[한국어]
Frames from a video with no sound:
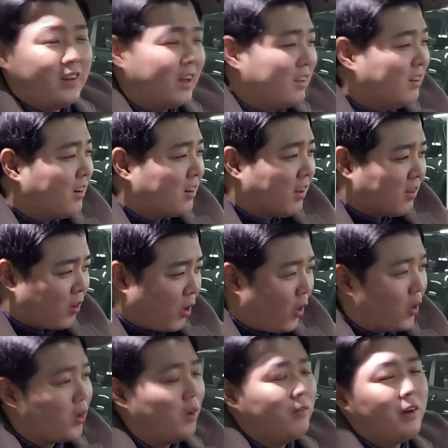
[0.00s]
네, 이렇게
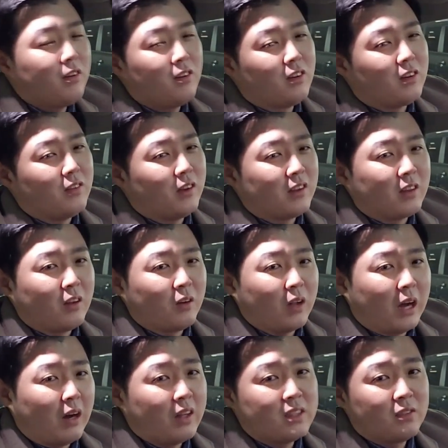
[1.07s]
저렴해진
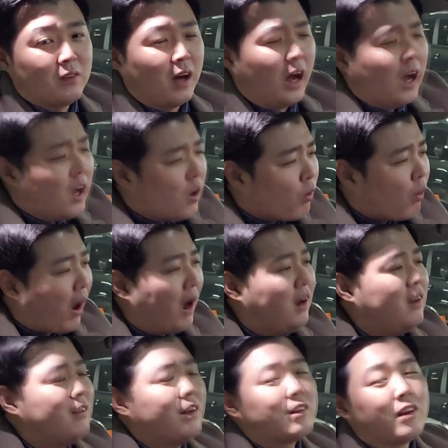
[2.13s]
금액대로 나왔지만
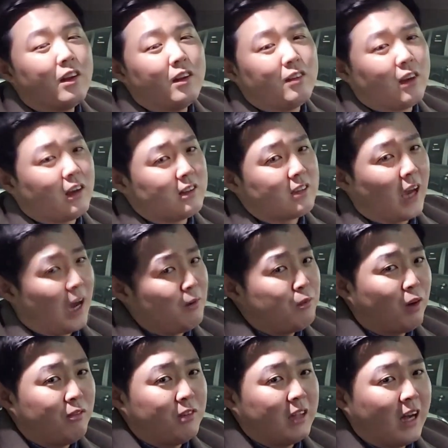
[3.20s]
관리 상태는 제가
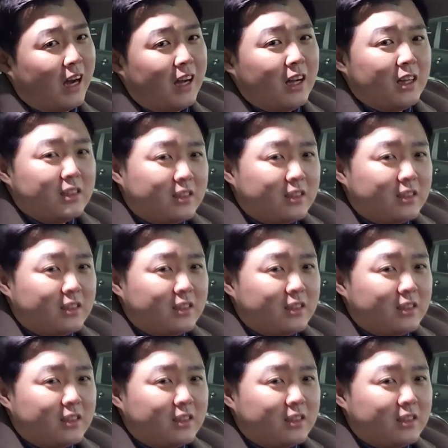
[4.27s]
자부합니다.